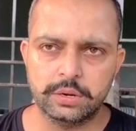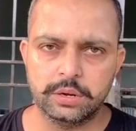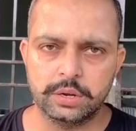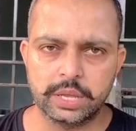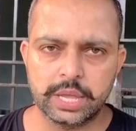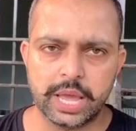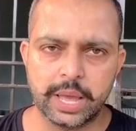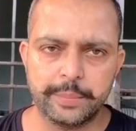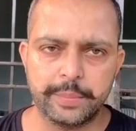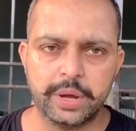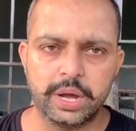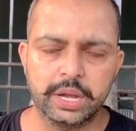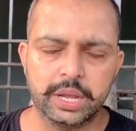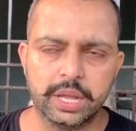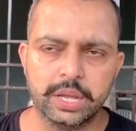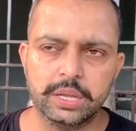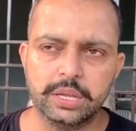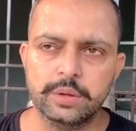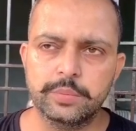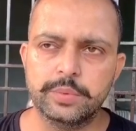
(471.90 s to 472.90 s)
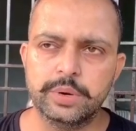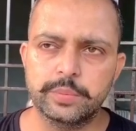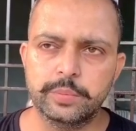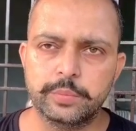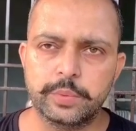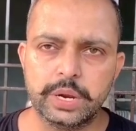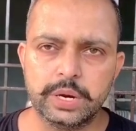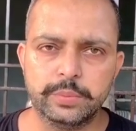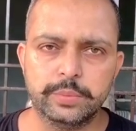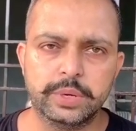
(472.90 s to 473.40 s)
गैप आ गया कि हमने
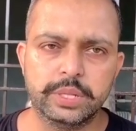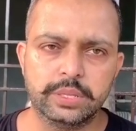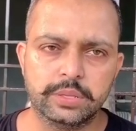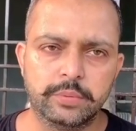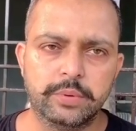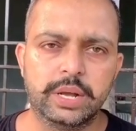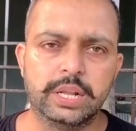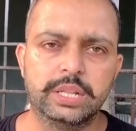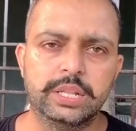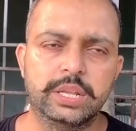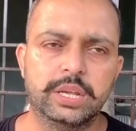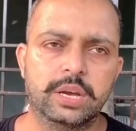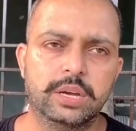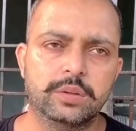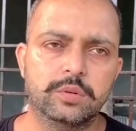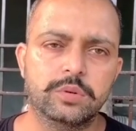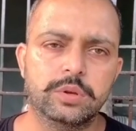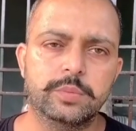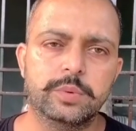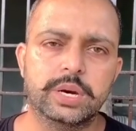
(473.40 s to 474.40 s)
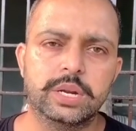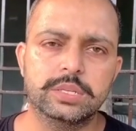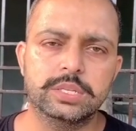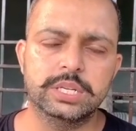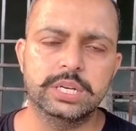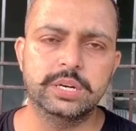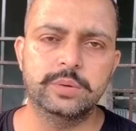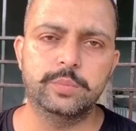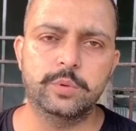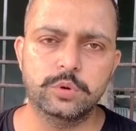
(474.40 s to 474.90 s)
वन मंथ बाद लिया क्योंकि हमारा
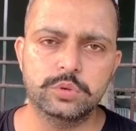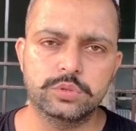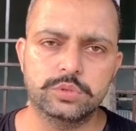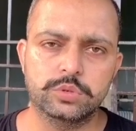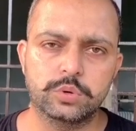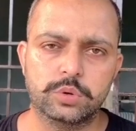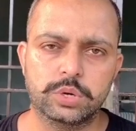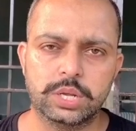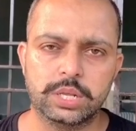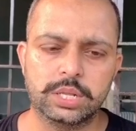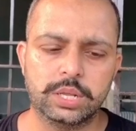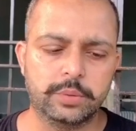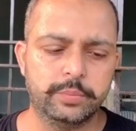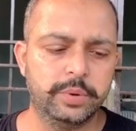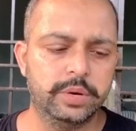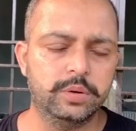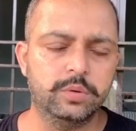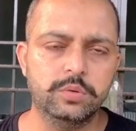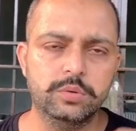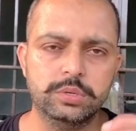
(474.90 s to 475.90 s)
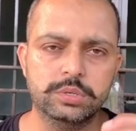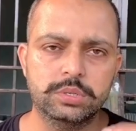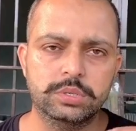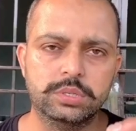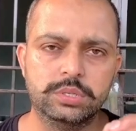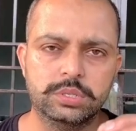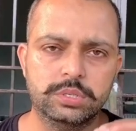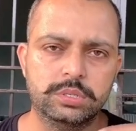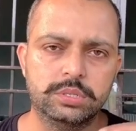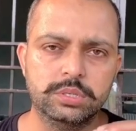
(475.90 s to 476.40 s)
सीड बहुत छोटा था बिल्कुल
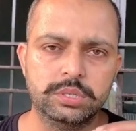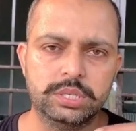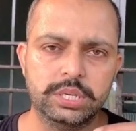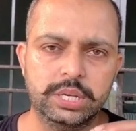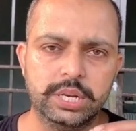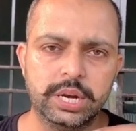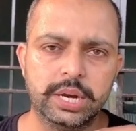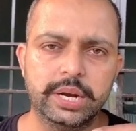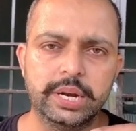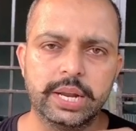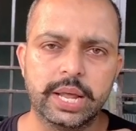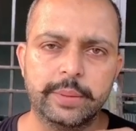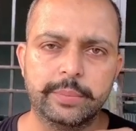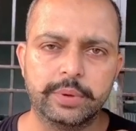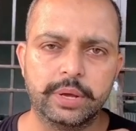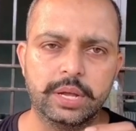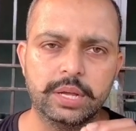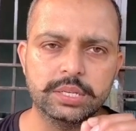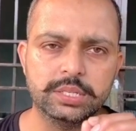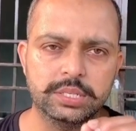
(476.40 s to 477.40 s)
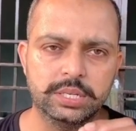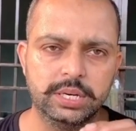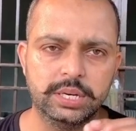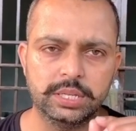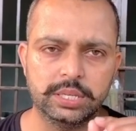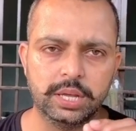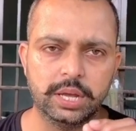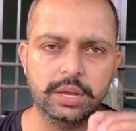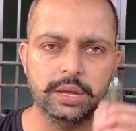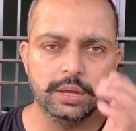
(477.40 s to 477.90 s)
जीरे टाइप का
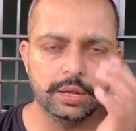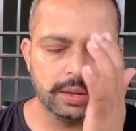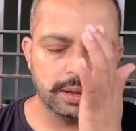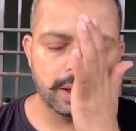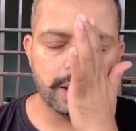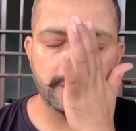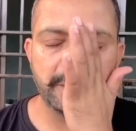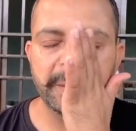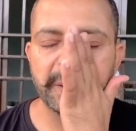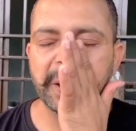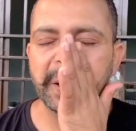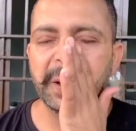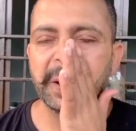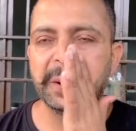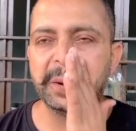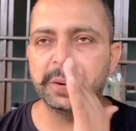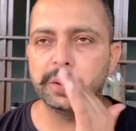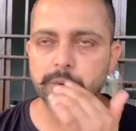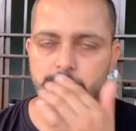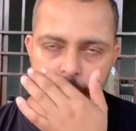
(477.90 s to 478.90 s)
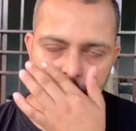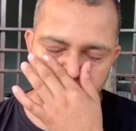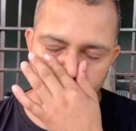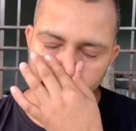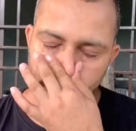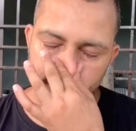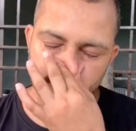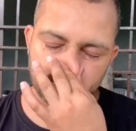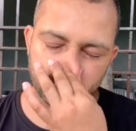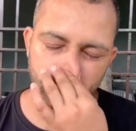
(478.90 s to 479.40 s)
सीड था हमारा और
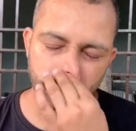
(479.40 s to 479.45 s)
उसमें